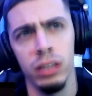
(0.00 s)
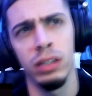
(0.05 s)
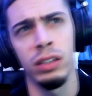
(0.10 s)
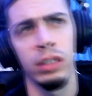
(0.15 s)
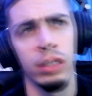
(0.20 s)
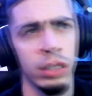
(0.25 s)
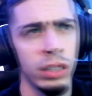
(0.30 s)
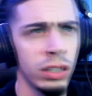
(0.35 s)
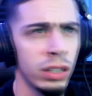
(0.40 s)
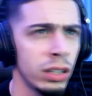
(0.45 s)

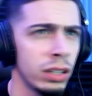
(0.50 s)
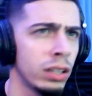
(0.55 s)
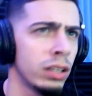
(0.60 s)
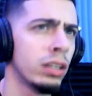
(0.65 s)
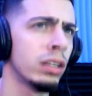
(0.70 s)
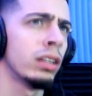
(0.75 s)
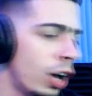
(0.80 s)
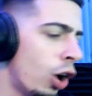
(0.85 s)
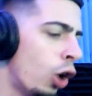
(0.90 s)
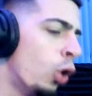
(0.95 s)
me como
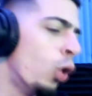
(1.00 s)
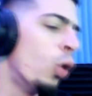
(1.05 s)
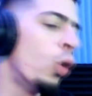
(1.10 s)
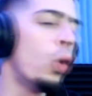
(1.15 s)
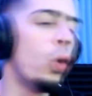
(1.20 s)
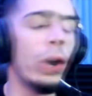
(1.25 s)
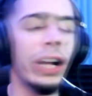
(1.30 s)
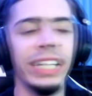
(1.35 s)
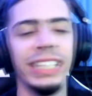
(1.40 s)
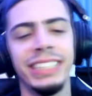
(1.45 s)

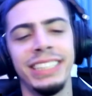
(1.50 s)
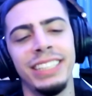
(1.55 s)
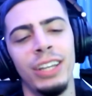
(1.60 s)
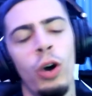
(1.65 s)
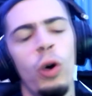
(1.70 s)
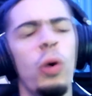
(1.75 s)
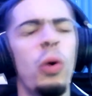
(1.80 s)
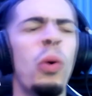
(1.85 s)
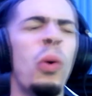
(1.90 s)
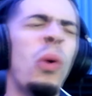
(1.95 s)
Oh, y
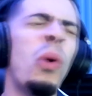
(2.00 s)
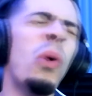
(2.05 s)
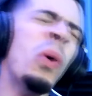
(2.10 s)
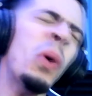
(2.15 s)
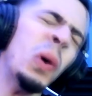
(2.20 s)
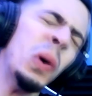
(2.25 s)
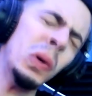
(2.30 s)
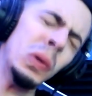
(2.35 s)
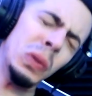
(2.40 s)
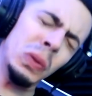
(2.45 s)
oh,
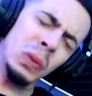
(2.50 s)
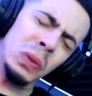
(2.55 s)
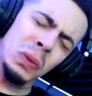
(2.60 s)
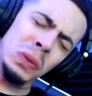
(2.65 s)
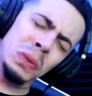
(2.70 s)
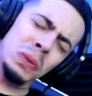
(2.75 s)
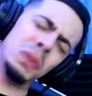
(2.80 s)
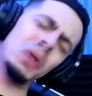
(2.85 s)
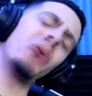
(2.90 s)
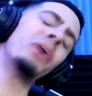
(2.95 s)

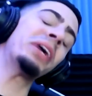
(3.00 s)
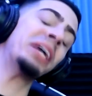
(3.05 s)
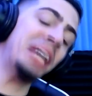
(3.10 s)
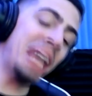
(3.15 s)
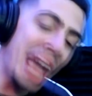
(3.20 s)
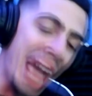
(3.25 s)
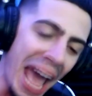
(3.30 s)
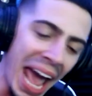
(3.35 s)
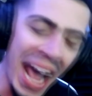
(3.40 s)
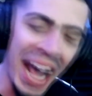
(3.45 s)
oh, ok.
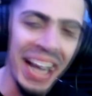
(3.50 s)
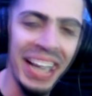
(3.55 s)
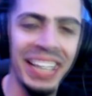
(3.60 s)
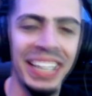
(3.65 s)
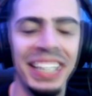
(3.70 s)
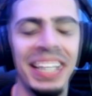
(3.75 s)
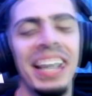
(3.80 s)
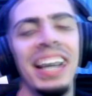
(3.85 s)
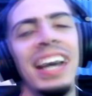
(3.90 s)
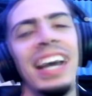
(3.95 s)

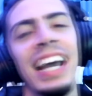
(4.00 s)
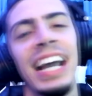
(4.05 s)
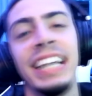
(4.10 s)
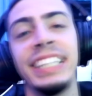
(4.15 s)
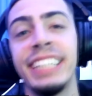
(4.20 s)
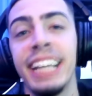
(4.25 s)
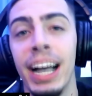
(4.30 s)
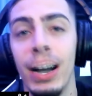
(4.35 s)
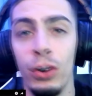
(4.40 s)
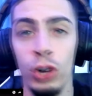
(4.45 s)

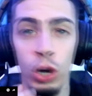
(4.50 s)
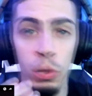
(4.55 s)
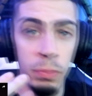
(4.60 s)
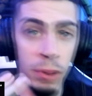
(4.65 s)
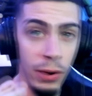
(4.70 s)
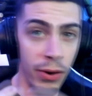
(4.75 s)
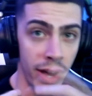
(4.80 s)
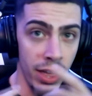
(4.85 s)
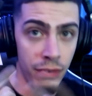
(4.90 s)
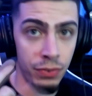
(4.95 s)
Ese cabrón
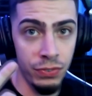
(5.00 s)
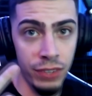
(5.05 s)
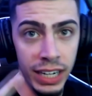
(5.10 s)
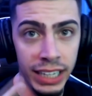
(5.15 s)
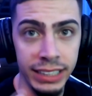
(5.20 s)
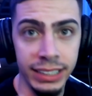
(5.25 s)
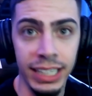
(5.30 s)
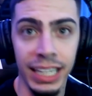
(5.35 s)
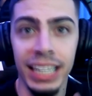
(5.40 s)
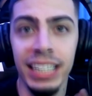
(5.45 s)
me ve de
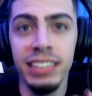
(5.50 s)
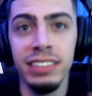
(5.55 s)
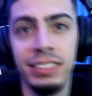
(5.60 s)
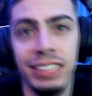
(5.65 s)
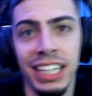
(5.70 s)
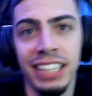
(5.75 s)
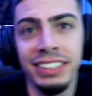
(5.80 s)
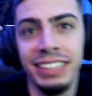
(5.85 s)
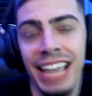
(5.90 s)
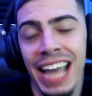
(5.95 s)
frente y
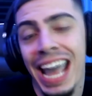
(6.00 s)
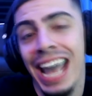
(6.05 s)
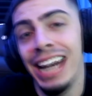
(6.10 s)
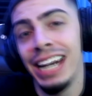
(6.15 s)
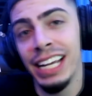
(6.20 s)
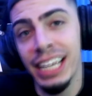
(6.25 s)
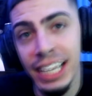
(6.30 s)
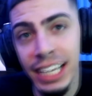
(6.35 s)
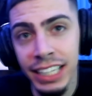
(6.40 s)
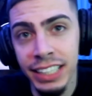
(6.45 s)
siente
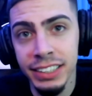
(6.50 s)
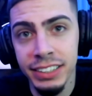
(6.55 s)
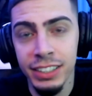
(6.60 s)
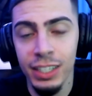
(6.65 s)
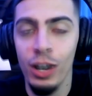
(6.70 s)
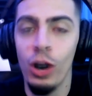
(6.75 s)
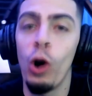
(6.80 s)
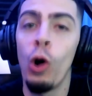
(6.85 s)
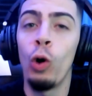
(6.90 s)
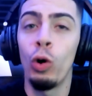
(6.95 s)
el hit
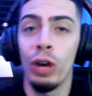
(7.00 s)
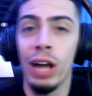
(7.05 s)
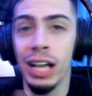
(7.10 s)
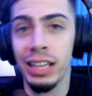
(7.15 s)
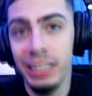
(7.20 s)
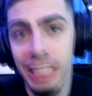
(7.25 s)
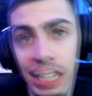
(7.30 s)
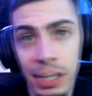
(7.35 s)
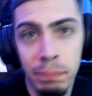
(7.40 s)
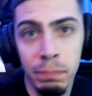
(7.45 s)
o la
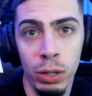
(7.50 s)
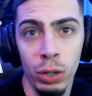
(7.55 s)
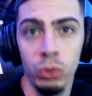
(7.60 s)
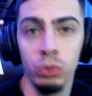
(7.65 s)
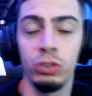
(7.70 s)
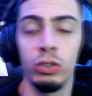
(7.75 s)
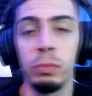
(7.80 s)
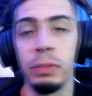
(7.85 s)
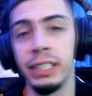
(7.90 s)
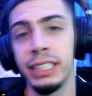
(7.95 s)

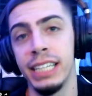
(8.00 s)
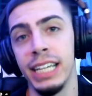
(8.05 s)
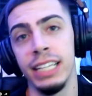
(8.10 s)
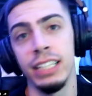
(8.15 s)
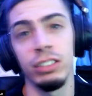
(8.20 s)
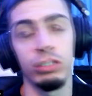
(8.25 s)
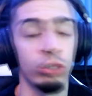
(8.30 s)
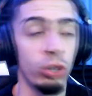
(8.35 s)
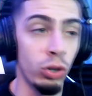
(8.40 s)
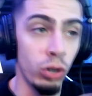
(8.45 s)
dipo, tú me
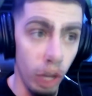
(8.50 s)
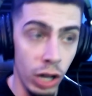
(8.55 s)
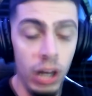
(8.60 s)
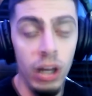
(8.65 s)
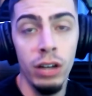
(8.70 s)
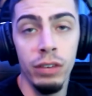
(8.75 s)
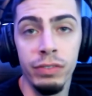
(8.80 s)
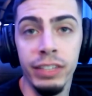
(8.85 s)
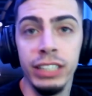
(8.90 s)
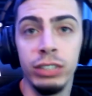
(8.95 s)
entiendes. So,
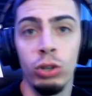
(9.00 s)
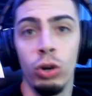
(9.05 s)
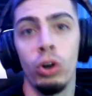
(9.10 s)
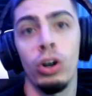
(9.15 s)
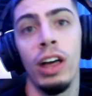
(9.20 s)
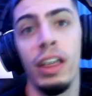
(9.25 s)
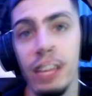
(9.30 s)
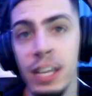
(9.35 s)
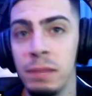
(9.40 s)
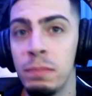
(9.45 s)
Víctor
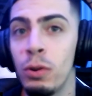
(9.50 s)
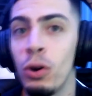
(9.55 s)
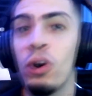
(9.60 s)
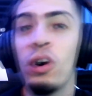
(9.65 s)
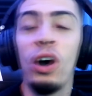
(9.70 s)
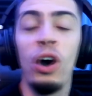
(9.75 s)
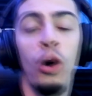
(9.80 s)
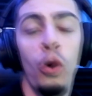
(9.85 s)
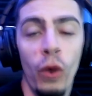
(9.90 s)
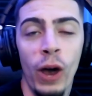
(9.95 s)
Oladipo
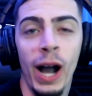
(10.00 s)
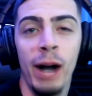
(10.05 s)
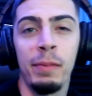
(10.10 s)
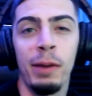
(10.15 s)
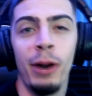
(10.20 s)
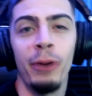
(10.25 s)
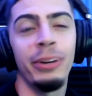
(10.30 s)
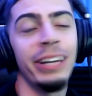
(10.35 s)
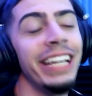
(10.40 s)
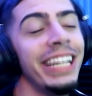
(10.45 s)
juega
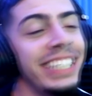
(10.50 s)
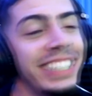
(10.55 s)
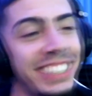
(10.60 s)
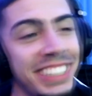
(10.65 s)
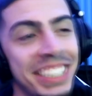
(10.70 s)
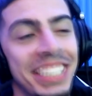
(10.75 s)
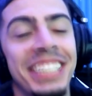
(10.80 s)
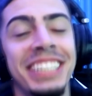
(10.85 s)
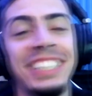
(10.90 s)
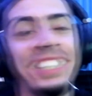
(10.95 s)
para los
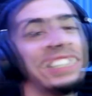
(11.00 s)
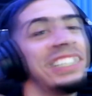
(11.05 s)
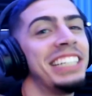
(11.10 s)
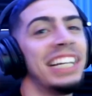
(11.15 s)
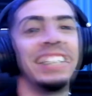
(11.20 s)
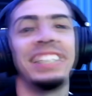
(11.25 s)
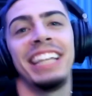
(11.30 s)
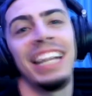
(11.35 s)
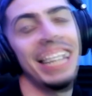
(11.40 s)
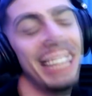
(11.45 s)
hits,
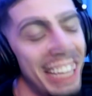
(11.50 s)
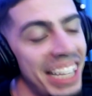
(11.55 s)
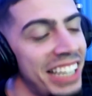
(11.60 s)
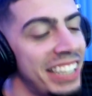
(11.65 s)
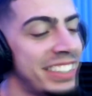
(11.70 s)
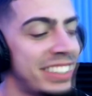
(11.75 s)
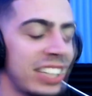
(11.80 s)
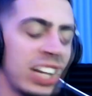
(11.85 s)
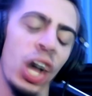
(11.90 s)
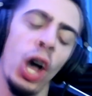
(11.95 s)
siente el
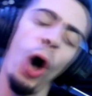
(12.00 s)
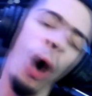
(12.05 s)
hit,